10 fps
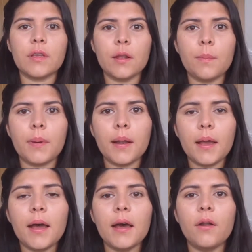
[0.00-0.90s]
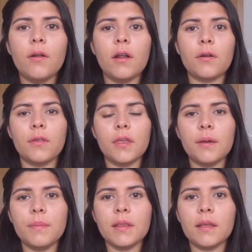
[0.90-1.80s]
o quiero parar o la
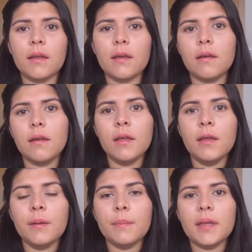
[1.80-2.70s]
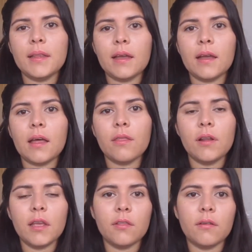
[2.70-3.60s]
rodilla me está, me está
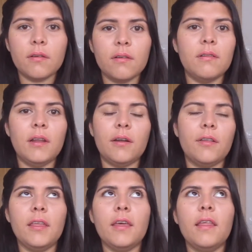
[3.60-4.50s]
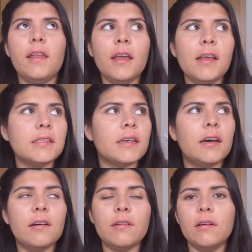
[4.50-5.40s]
doliendo la rodilla
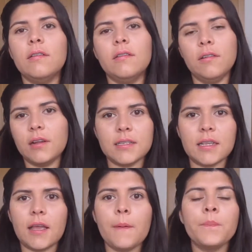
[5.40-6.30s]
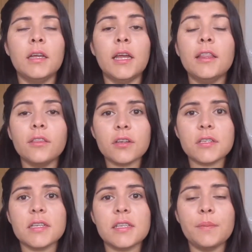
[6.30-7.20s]
derecha o lo que sea.
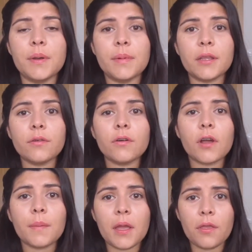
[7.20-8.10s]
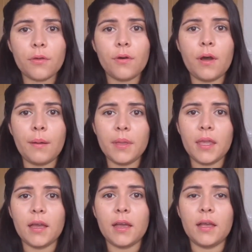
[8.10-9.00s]
Entonces, el primer truco que me ayudó a mí
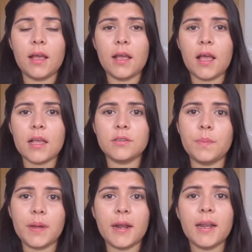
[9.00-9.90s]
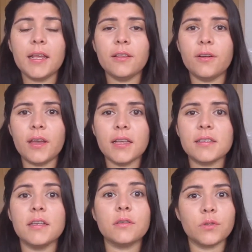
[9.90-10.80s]
a, superar esto es
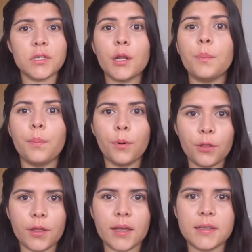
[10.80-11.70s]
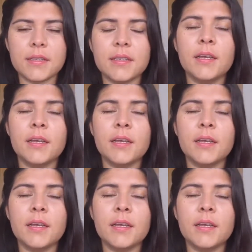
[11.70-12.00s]
escuchar podcast.